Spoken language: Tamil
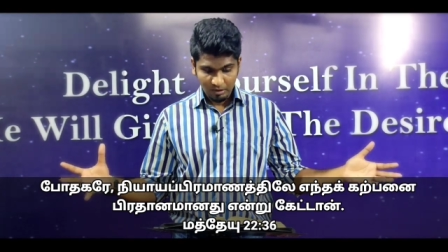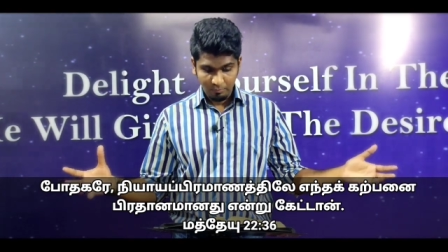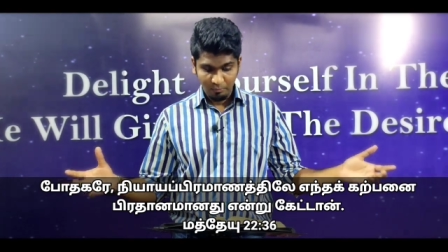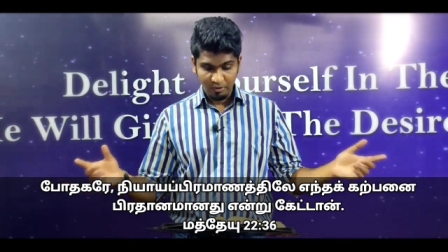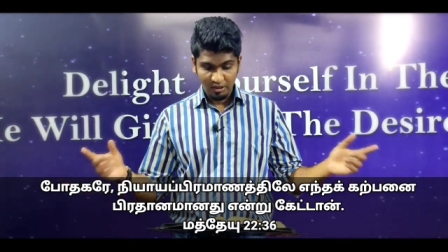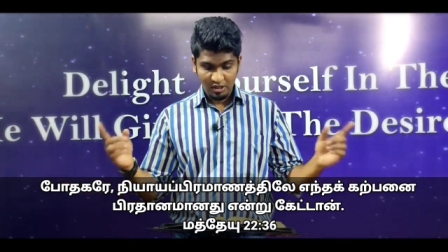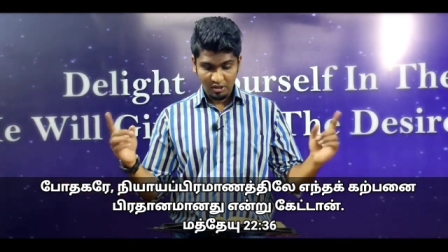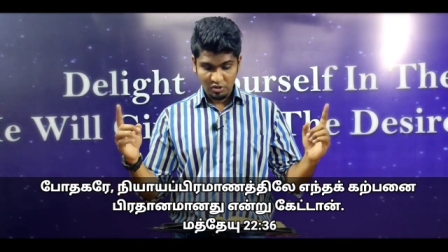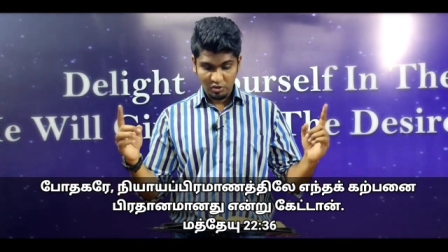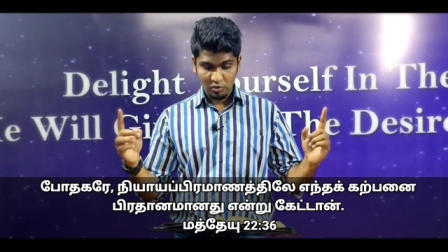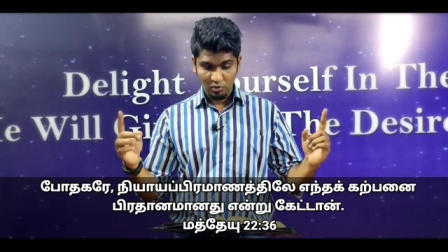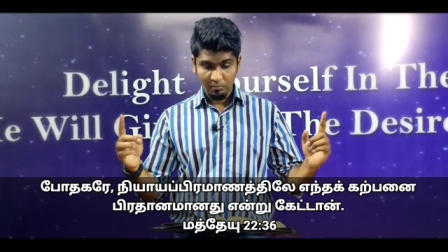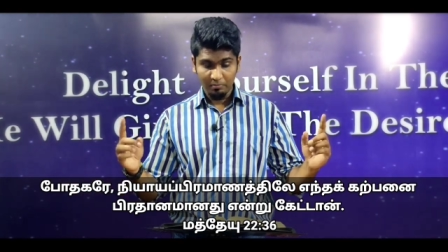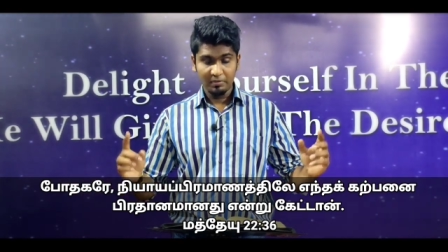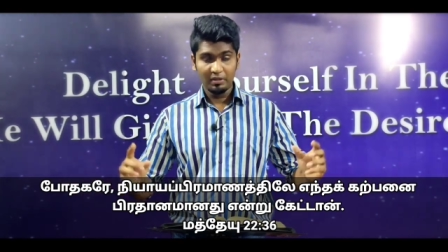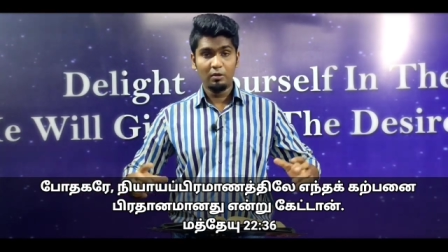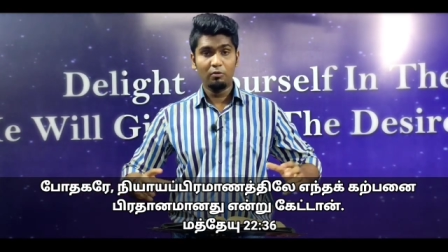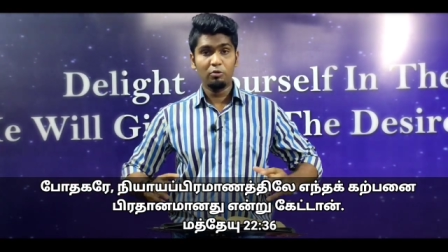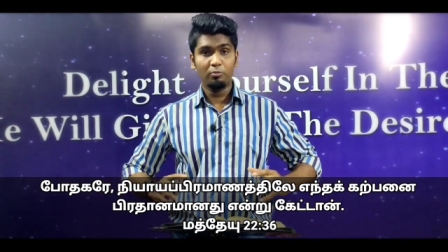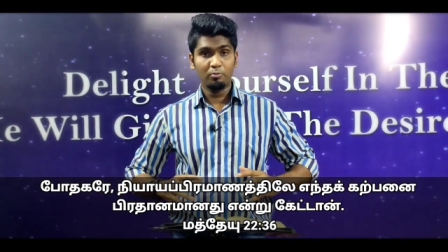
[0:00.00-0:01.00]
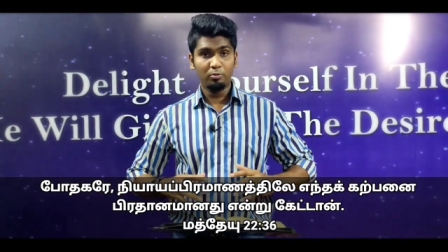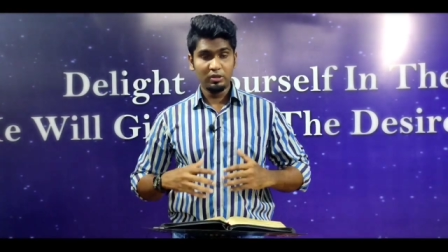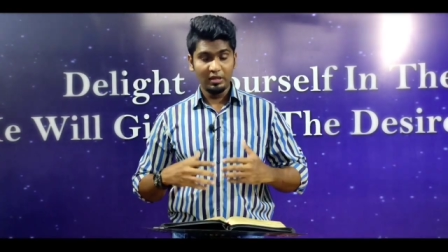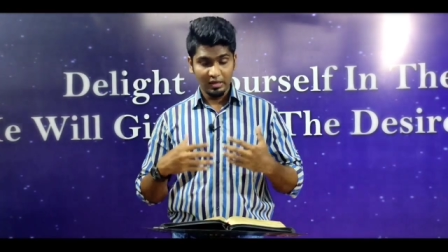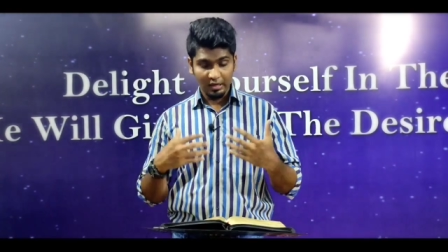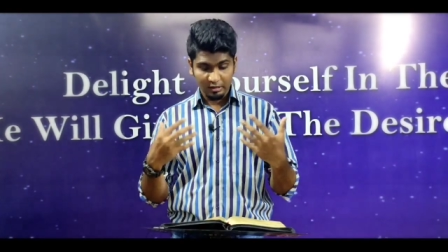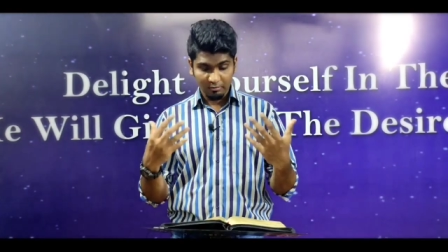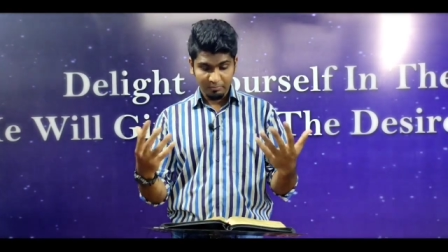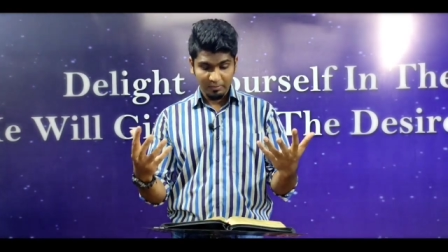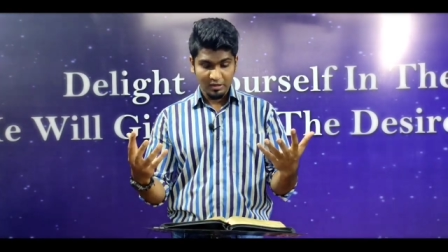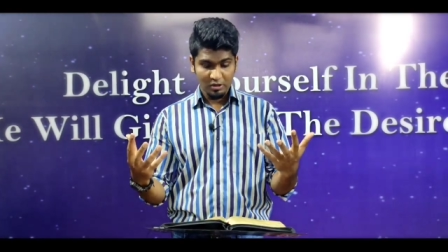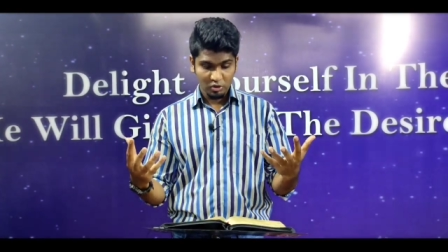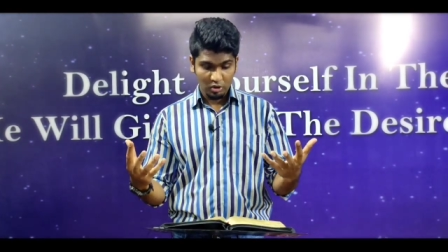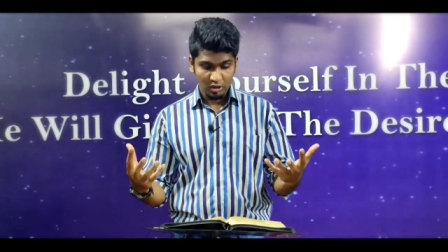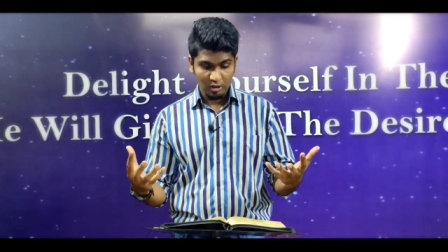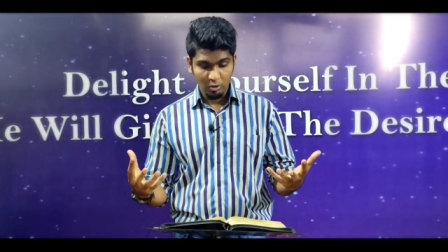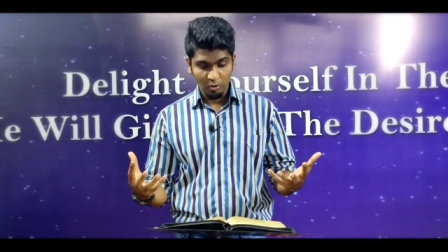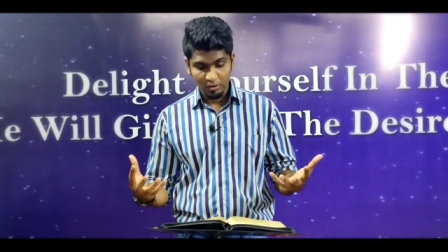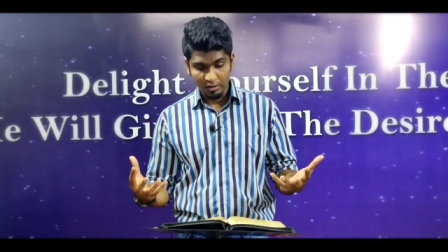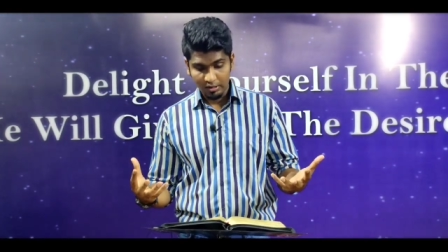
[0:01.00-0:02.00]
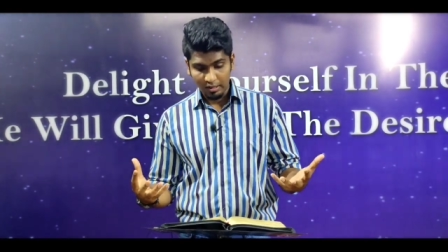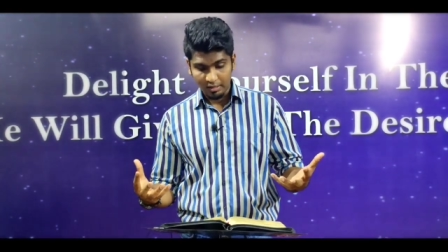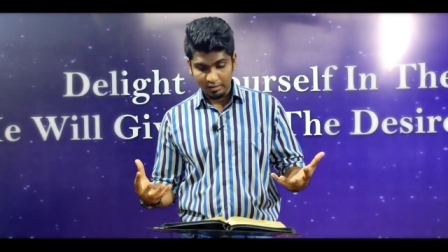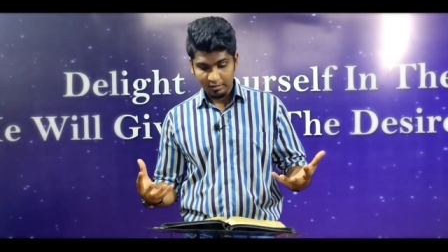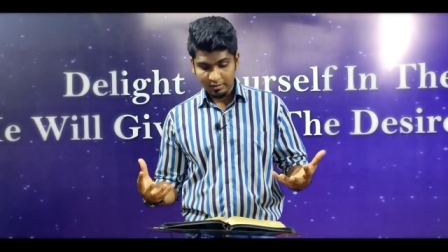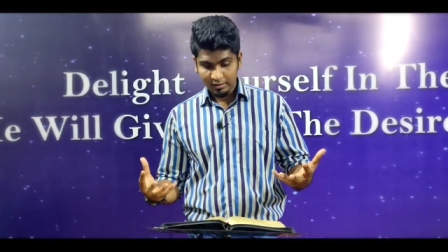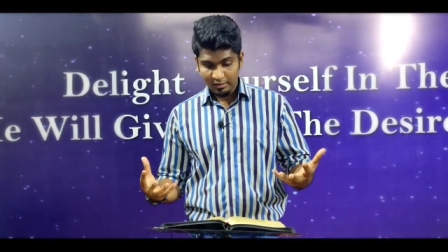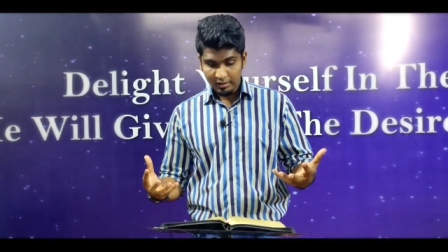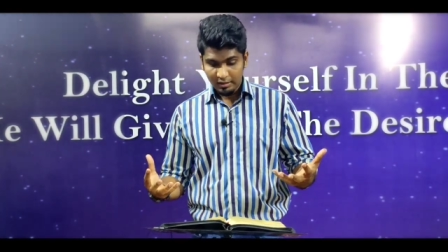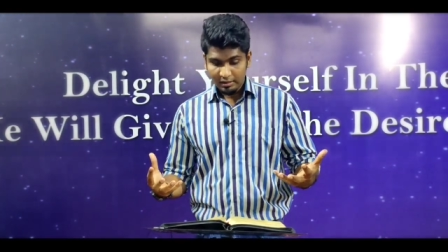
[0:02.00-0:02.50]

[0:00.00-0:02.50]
அப்போ இயேசு இப்போதான் ஒரு புதிய கற்பனை சொல்லிக் கொடுக்கிறார்